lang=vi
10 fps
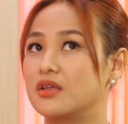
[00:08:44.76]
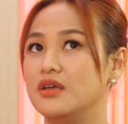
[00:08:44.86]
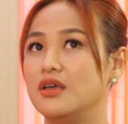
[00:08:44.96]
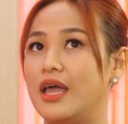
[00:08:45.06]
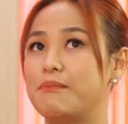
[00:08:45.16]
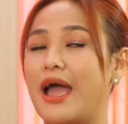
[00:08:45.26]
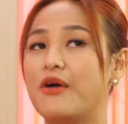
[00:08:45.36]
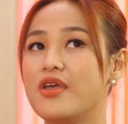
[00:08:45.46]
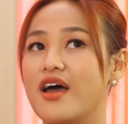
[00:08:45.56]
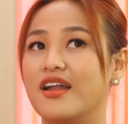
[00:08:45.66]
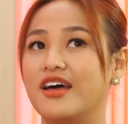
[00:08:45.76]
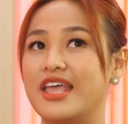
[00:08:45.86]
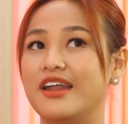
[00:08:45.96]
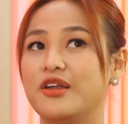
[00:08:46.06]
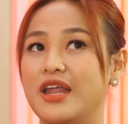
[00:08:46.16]
Thì em báo về là
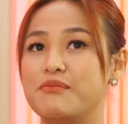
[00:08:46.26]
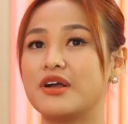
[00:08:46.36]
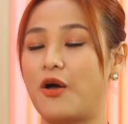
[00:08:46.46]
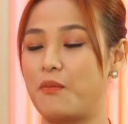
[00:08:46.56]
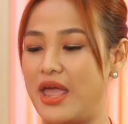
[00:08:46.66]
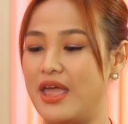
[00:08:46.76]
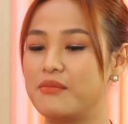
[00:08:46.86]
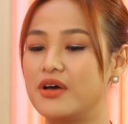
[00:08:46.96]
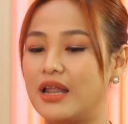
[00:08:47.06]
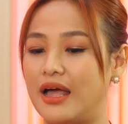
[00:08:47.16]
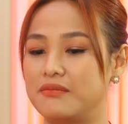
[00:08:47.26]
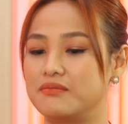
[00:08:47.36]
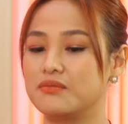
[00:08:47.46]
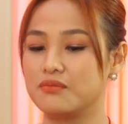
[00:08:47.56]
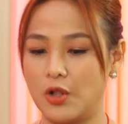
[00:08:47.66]
gia đình em bắt đầu, mẹ em á là
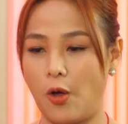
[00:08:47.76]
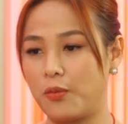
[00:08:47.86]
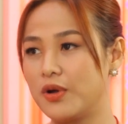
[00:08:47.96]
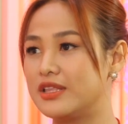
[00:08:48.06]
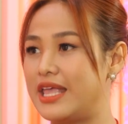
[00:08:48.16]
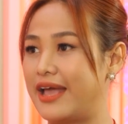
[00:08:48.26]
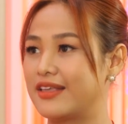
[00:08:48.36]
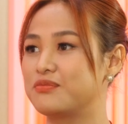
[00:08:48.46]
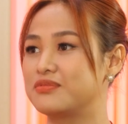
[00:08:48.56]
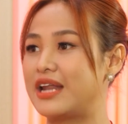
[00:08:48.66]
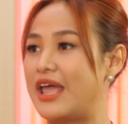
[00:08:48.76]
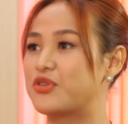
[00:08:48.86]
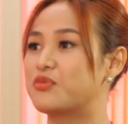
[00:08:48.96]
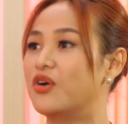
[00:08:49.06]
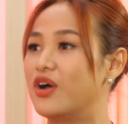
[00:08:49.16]
lột hết vàng đeo trong